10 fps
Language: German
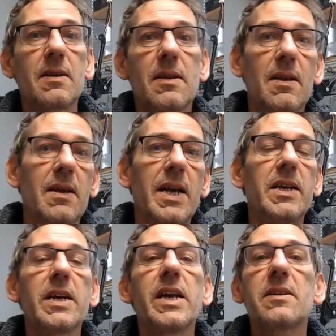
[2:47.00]

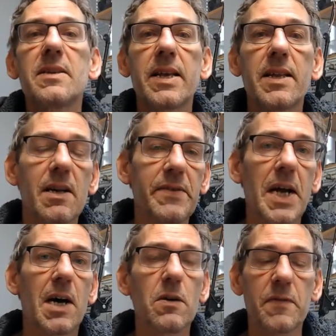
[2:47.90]
generierte Signal wieder
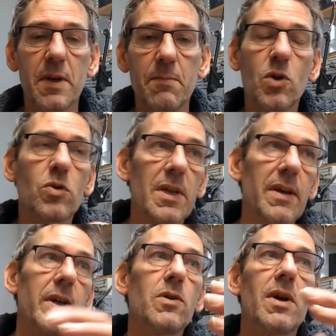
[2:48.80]
aufnimmt und
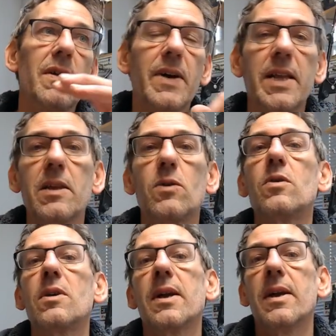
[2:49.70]
eventuelle Veränderungen
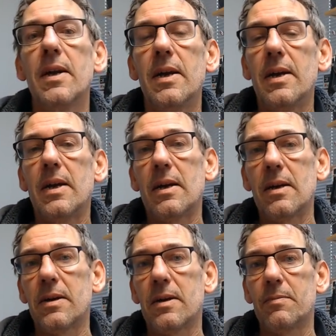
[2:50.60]

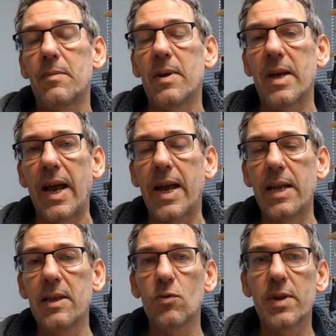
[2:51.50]
ähm, erkennt
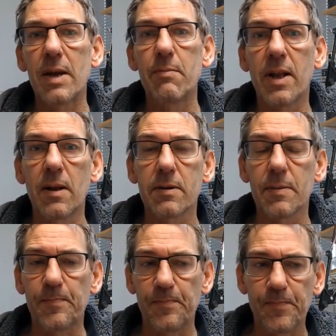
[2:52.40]
und ermittelt.
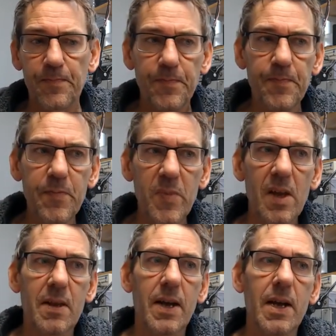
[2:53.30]

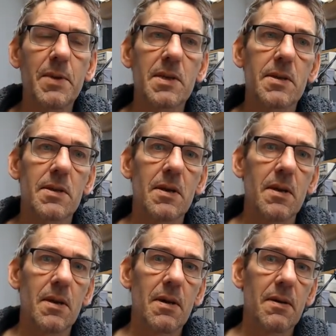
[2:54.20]
Da gibt es
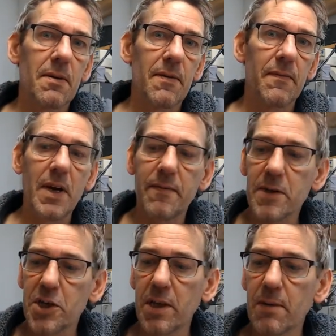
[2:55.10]
äh, viele
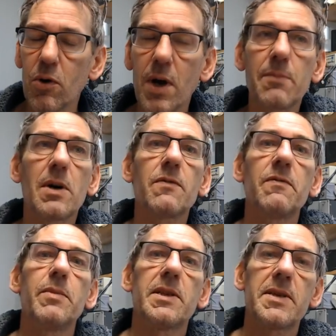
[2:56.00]
verschiedene Programme auf dem
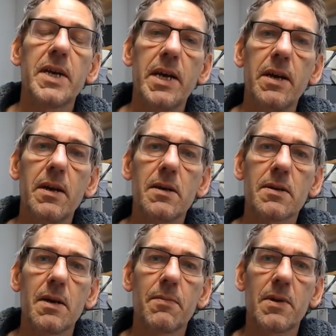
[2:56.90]
PC, es
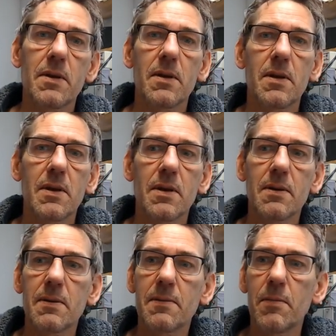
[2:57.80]
gibt äh,
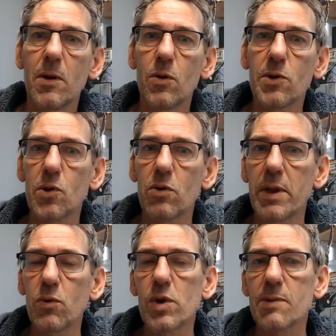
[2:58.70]
Lösungen mit
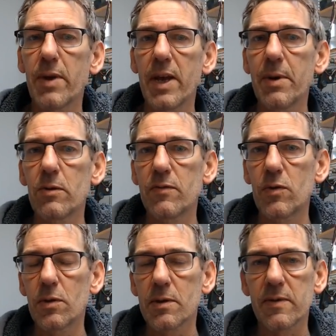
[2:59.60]
USB-Mikrofonen
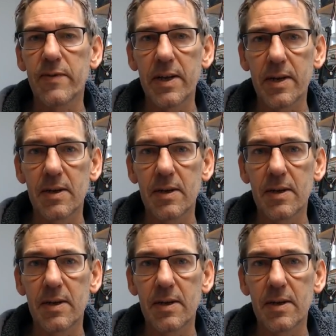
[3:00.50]
und so weiter.